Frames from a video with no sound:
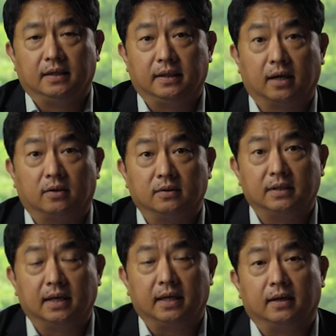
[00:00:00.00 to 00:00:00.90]

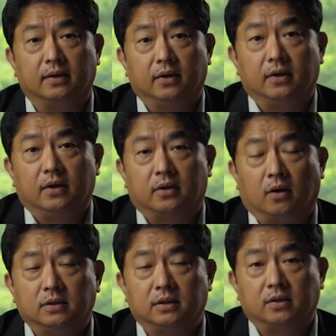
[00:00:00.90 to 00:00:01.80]
예컨대
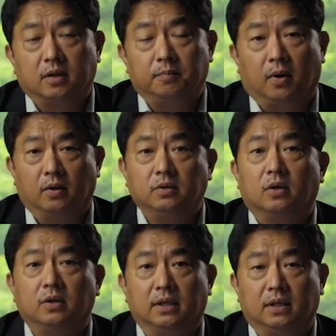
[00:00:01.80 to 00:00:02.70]
경제적인
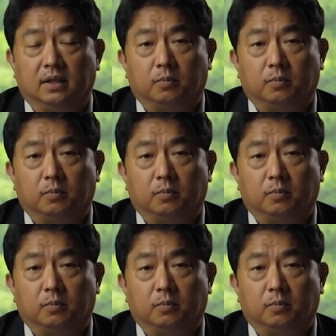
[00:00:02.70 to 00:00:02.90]
번영이